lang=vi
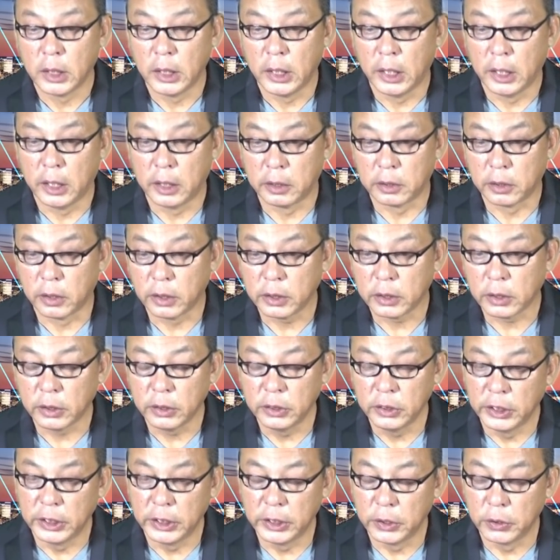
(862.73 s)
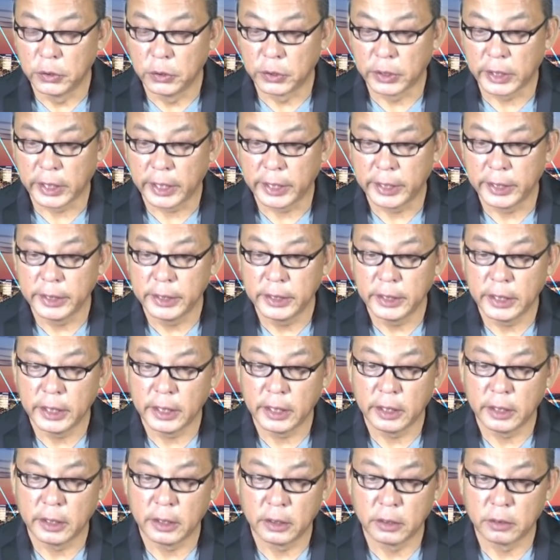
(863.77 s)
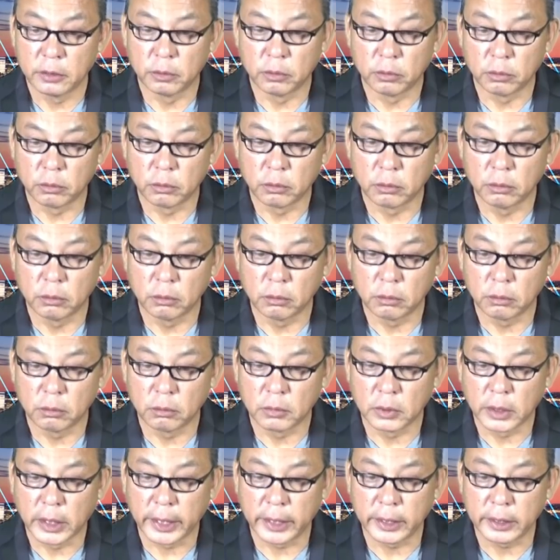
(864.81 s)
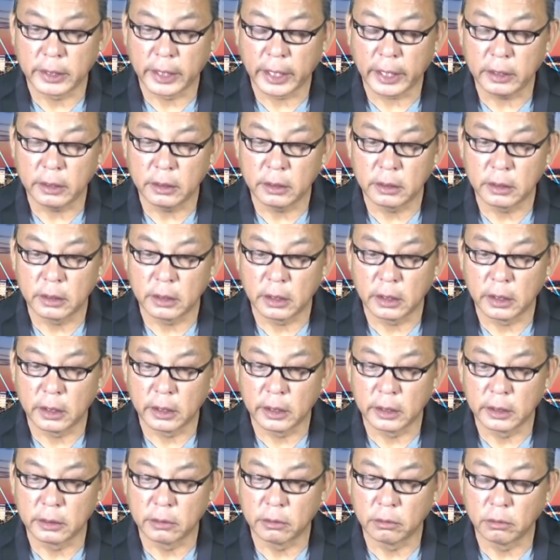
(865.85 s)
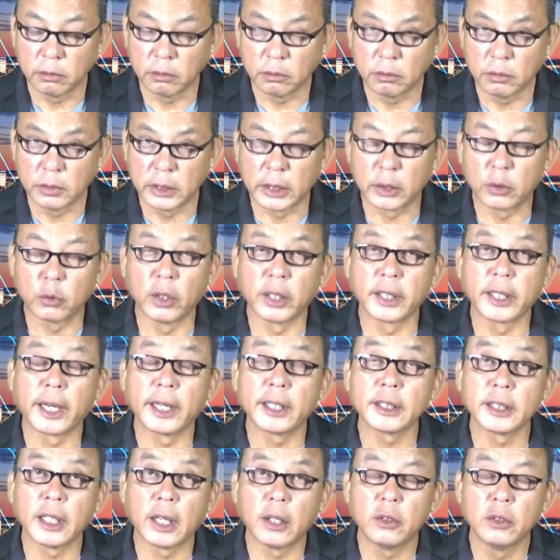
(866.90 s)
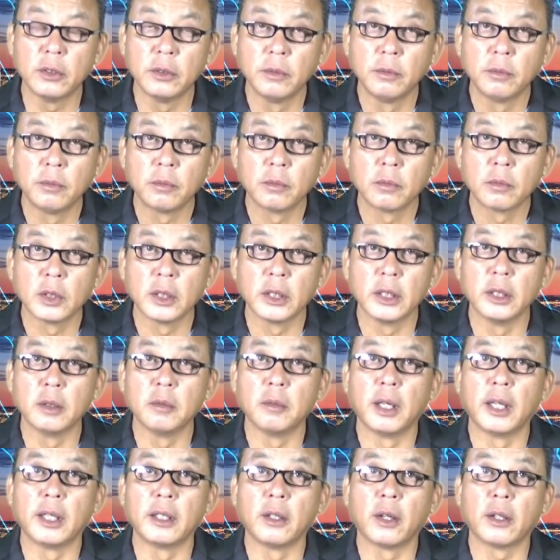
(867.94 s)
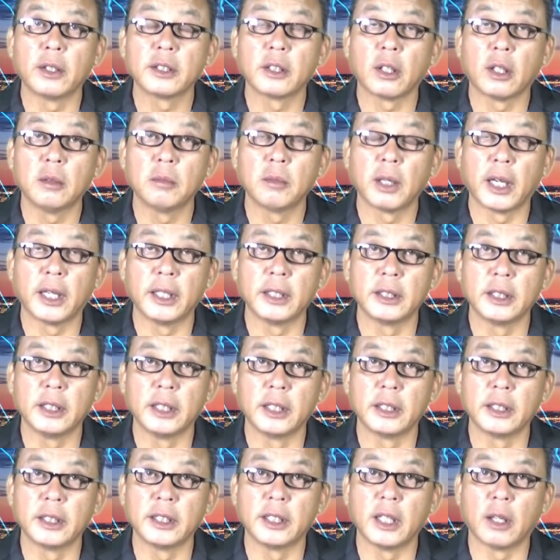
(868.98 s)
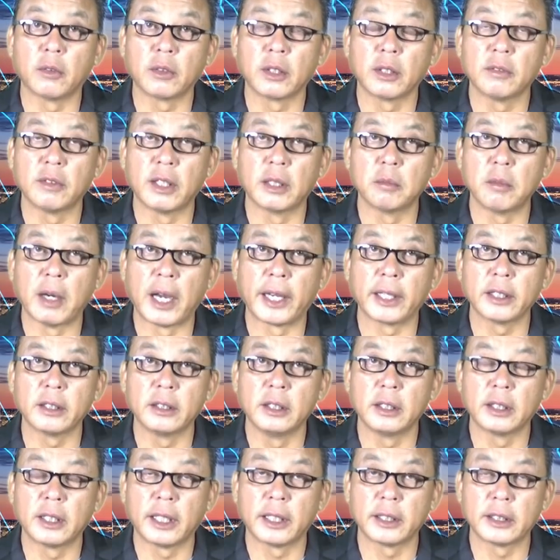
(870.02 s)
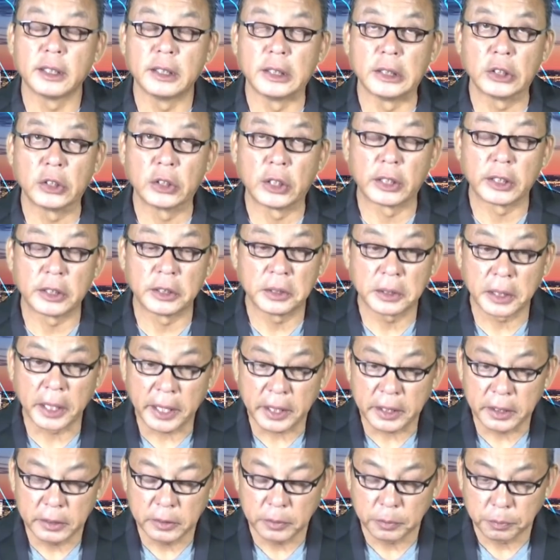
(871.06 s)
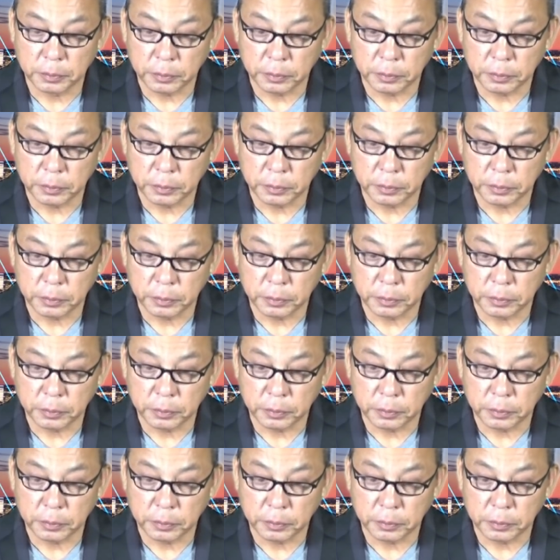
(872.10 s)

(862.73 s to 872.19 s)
uh, nó có nhiều cái uh, cái cách uh, dịch thuật khác nhau. Nhưng mà nói tóm lại thì anh đi đọc cái văn bản đưa ra từ cái sở cảnh sát.